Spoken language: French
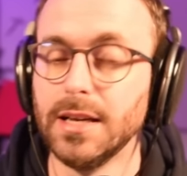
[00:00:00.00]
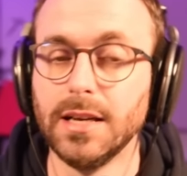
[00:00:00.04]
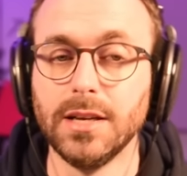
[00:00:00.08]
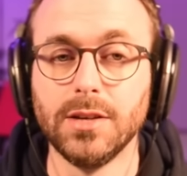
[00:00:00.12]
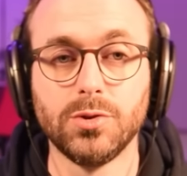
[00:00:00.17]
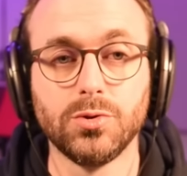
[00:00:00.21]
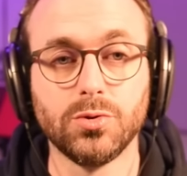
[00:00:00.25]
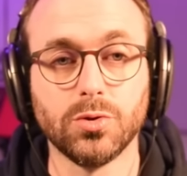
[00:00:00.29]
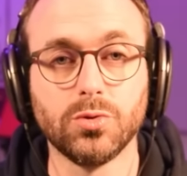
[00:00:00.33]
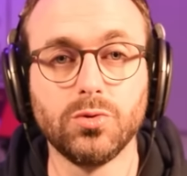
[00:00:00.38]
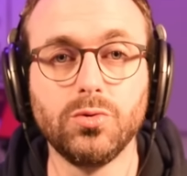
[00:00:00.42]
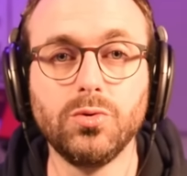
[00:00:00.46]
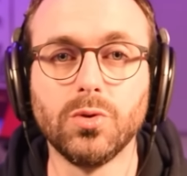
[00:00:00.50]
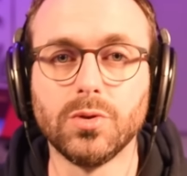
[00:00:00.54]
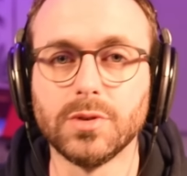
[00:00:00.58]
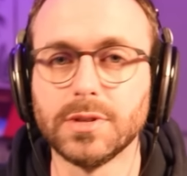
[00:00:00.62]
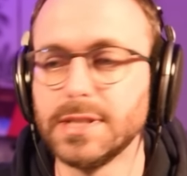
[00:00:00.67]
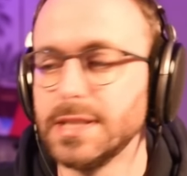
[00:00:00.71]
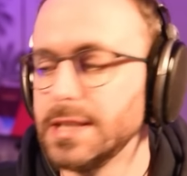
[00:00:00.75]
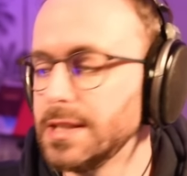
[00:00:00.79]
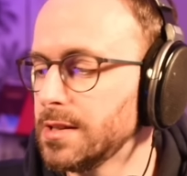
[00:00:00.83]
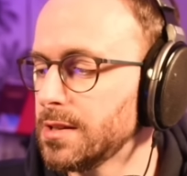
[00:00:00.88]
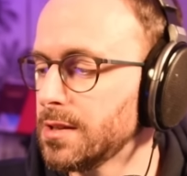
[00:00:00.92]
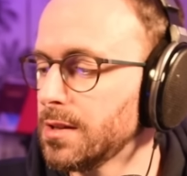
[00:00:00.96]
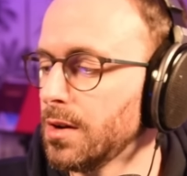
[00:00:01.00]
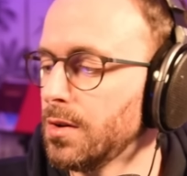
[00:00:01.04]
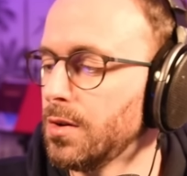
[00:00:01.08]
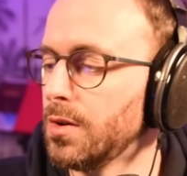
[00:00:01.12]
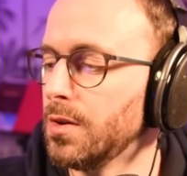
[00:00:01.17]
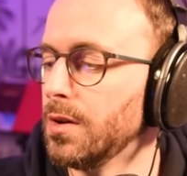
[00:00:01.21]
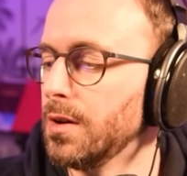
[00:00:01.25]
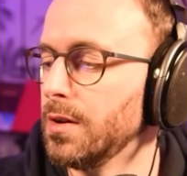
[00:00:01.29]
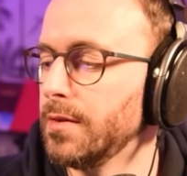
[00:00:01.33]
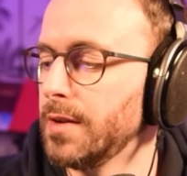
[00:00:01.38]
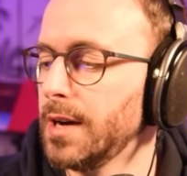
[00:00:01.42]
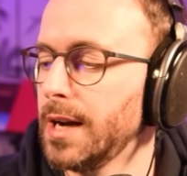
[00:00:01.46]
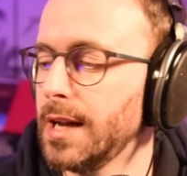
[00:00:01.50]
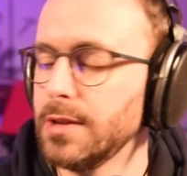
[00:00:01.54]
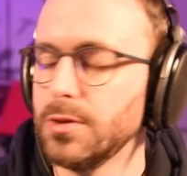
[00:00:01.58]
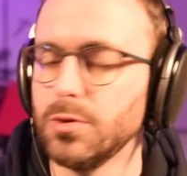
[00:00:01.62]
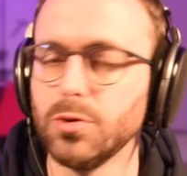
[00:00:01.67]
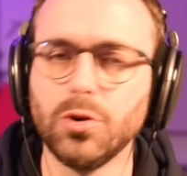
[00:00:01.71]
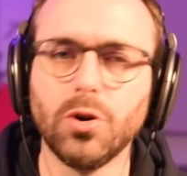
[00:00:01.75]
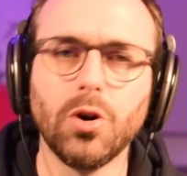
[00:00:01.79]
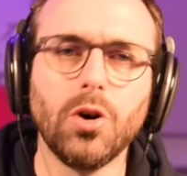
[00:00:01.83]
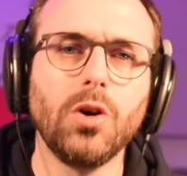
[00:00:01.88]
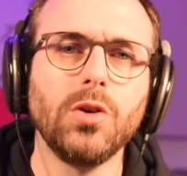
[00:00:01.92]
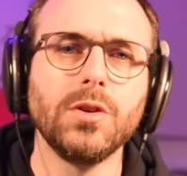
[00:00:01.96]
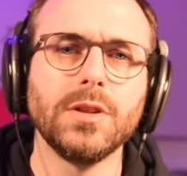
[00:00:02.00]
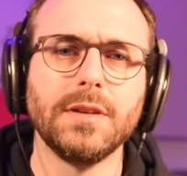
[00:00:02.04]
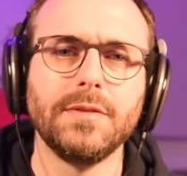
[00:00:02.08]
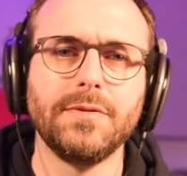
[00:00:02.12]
et surtout en ces temps euh, voilà de grande